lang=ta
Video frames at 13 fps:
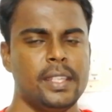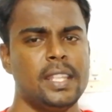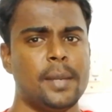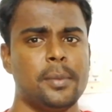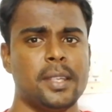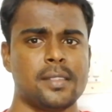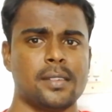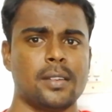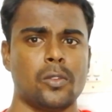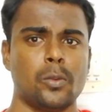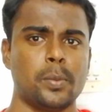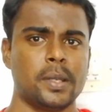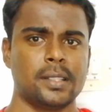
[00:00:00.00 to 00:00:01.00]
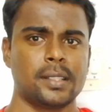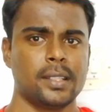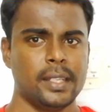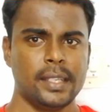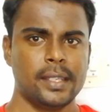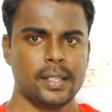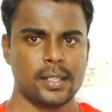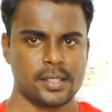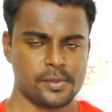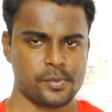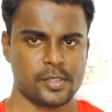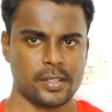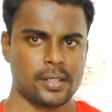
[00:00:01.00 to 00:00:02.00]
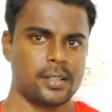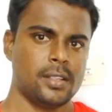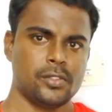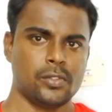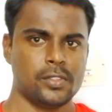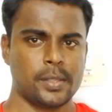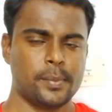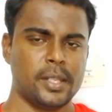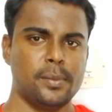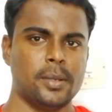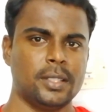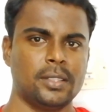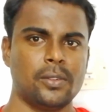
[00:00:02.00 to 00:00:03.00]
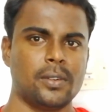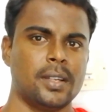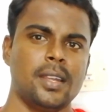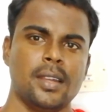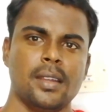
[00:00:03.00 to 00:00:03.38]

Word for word: இந்த அப்ளிகேஷனை டவுன்லோட் பண்ணுறதுக்கு லிங்க் கீழே டிஸ்கிரிப்ஷனில் இருக்குது ஸோ செக் பண்ணி பார்த்துக்கோங்க